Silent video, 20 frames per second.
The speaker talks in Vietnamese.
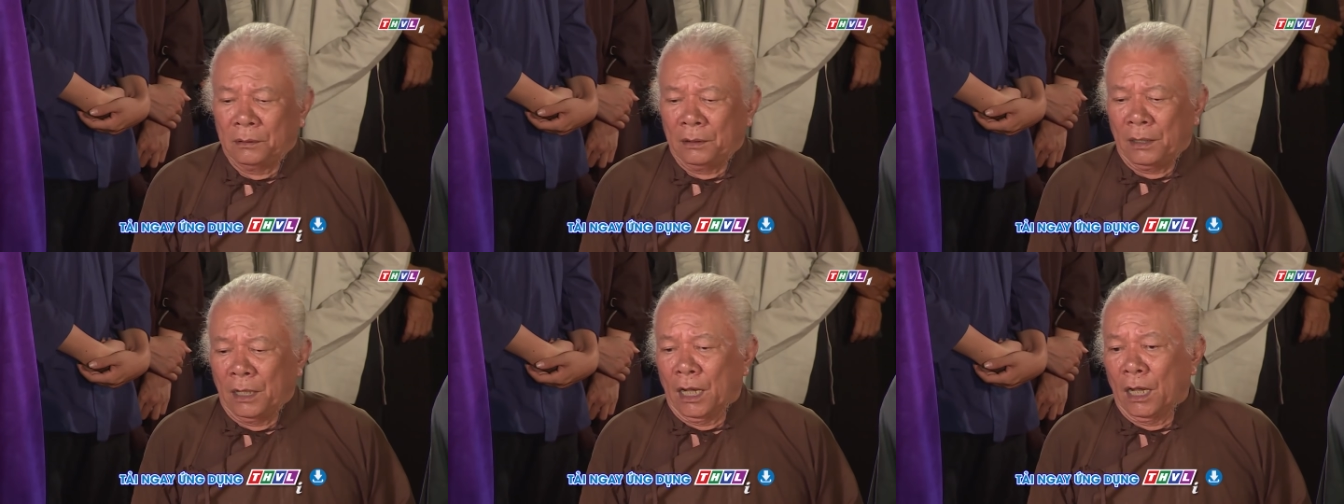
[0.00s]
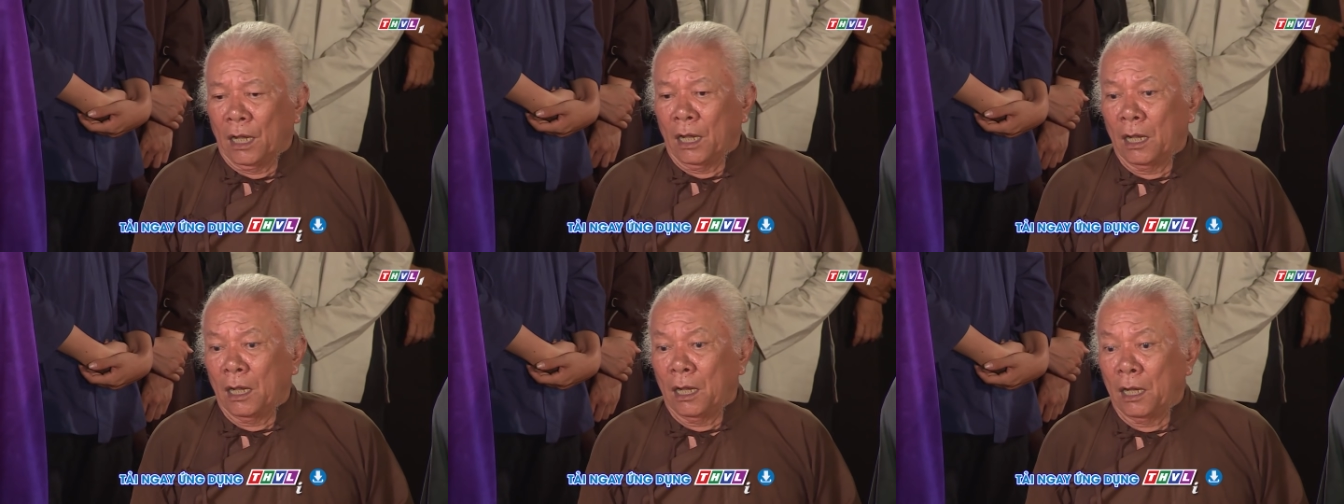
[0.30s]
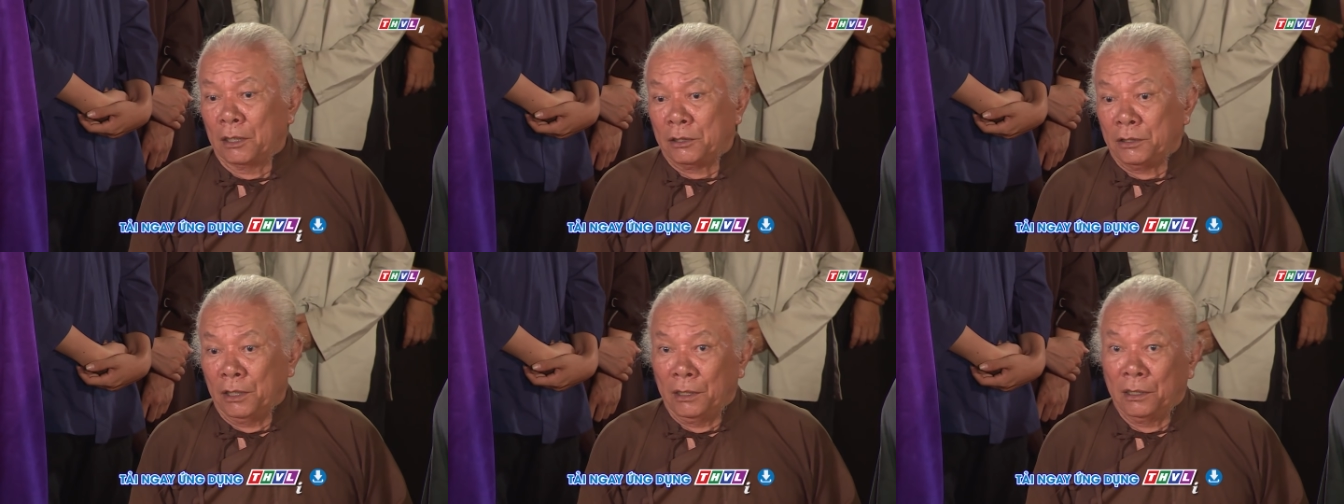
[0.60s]
Dạ
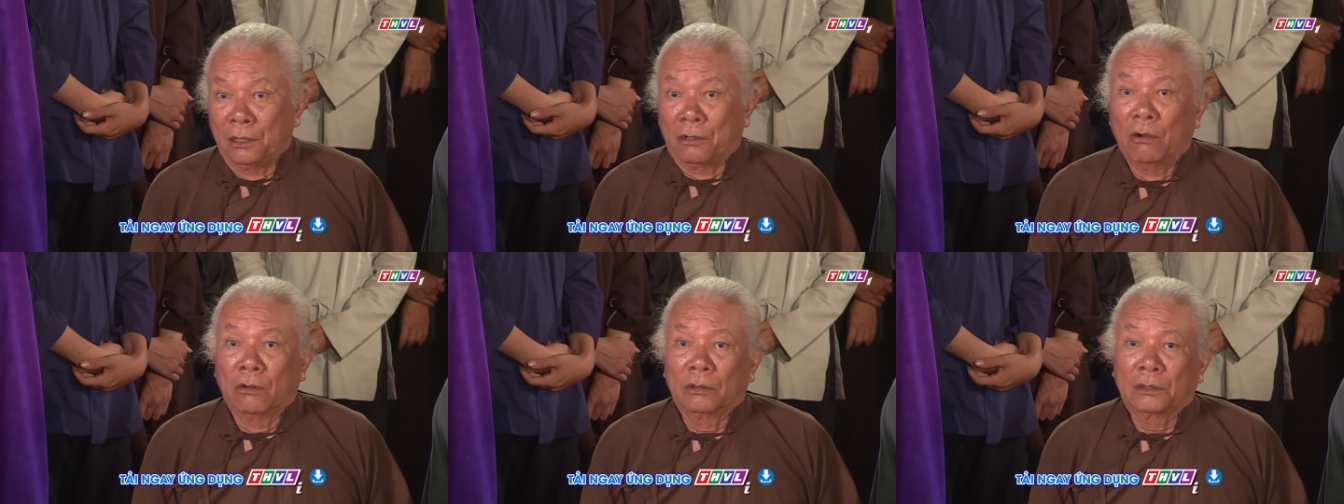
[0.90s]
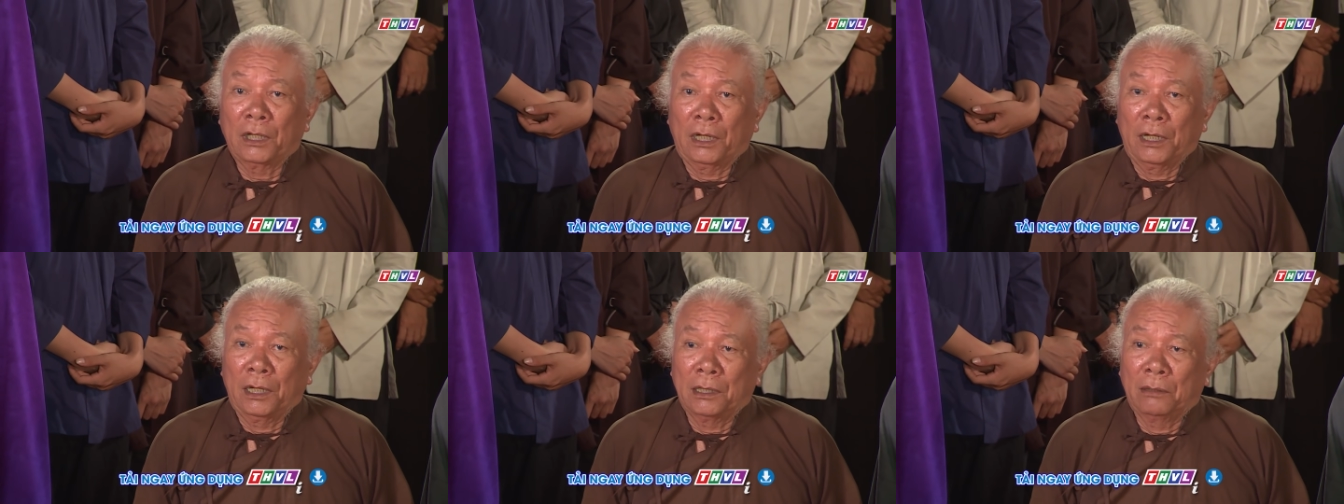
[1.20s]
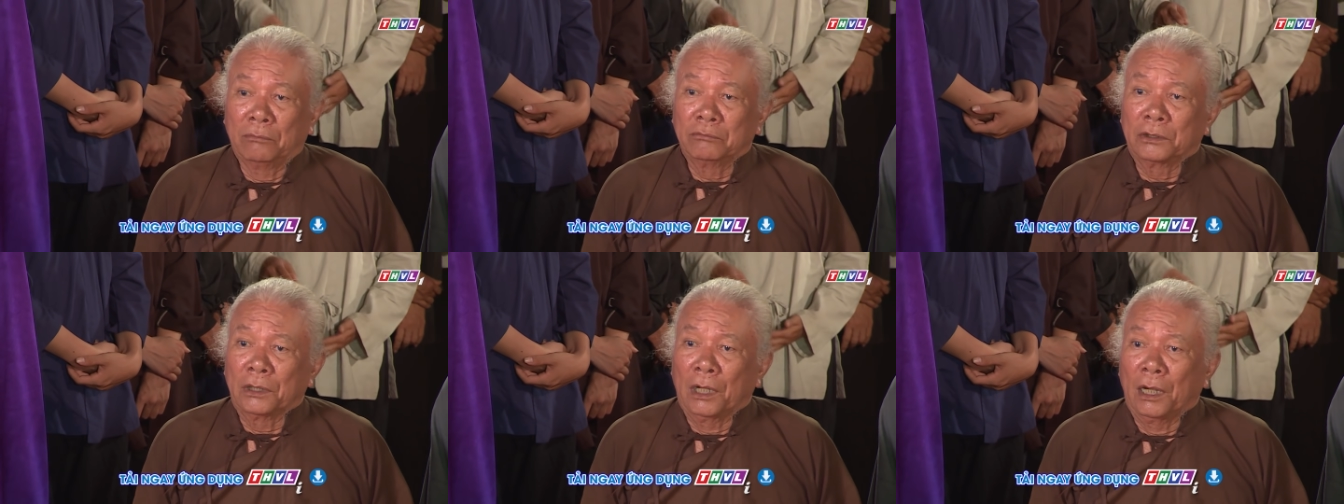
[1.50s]
vì con
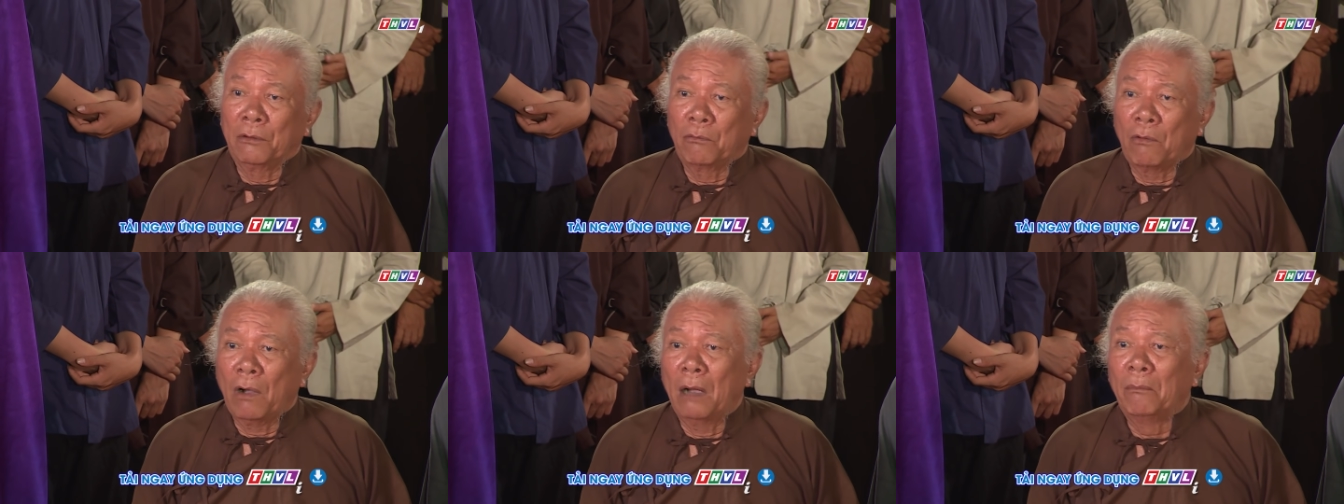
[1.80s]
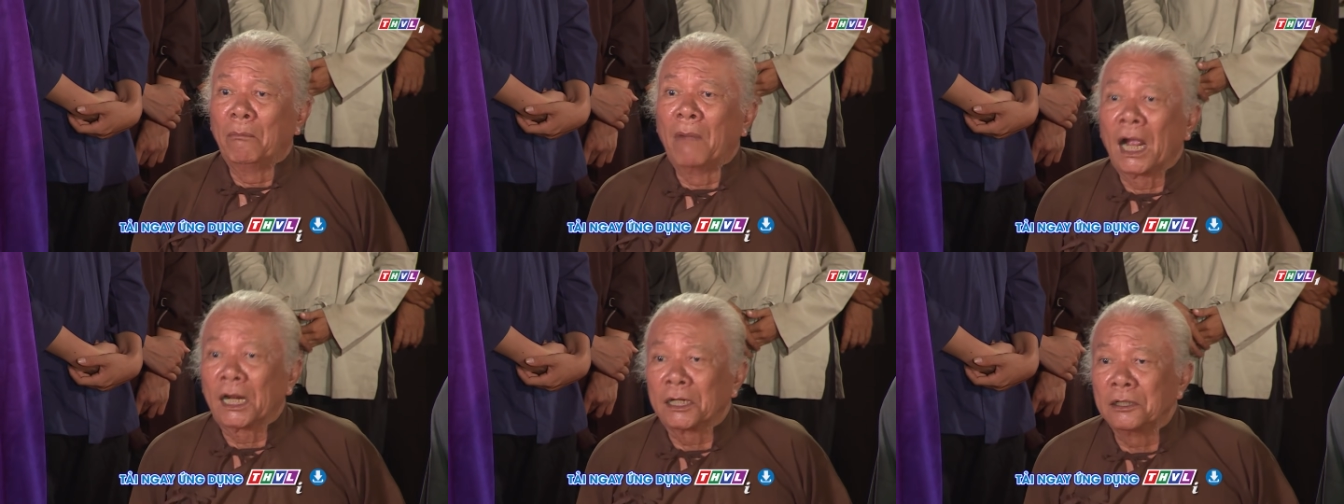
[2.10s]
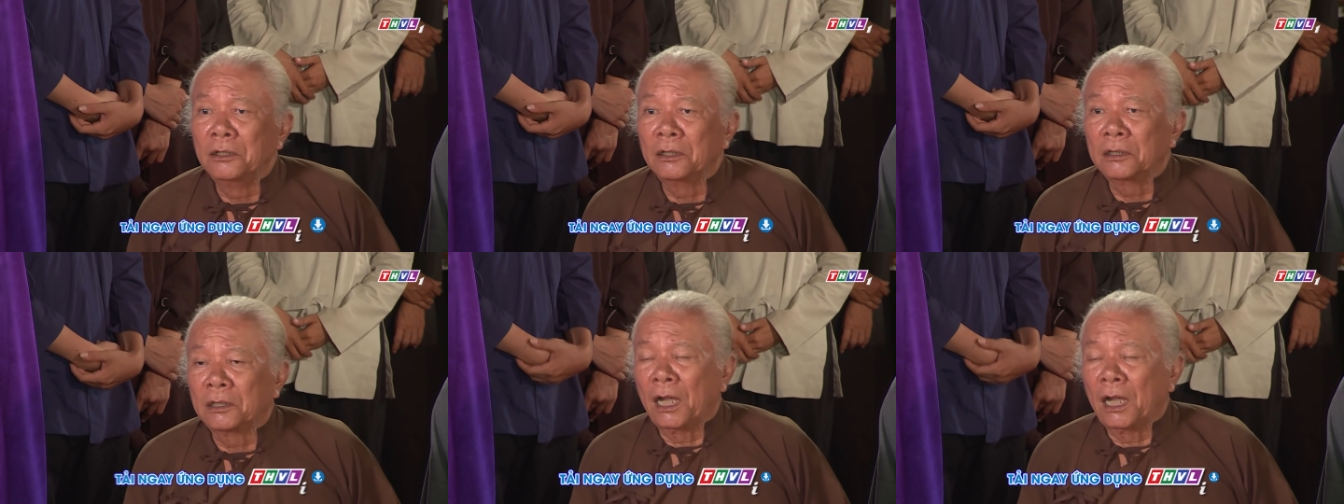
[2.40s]
thấy không thể qua mặt